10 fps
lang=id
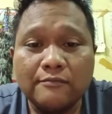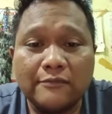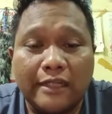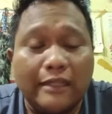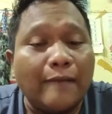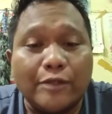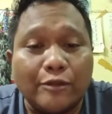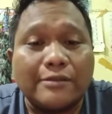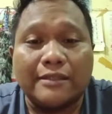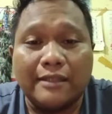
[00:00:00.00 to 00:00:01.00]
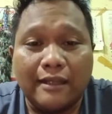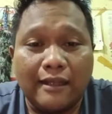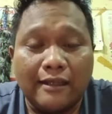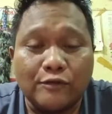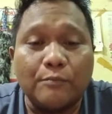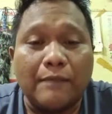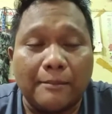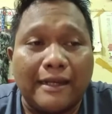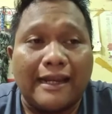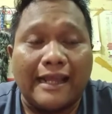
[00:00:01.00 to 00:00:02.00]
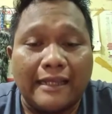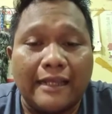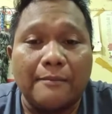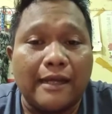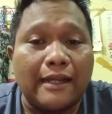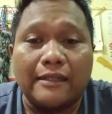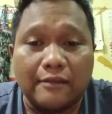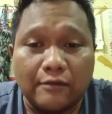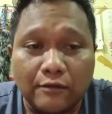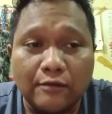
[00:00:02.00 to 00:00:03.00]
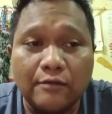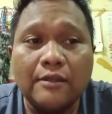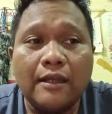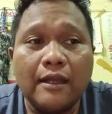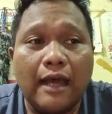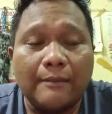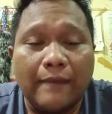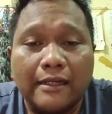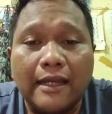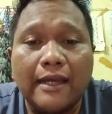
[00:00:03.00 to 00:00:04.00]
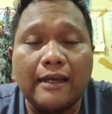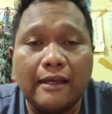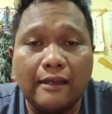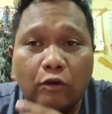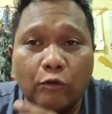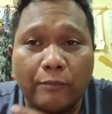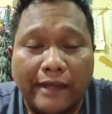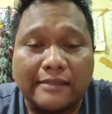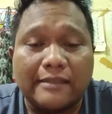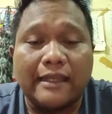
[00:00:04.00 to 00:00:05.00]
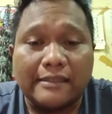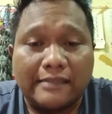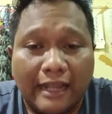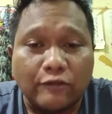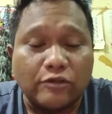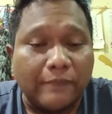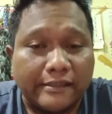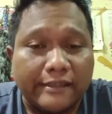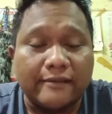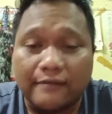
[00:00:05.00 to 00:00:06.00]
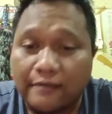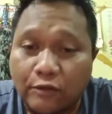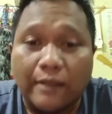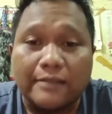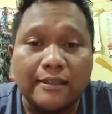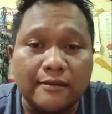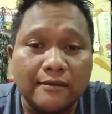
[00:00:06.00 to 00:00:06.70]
Jadi kamu hitung sendirilah. Cuman menangnya lebaran itu armada okupansinya 100% itu aja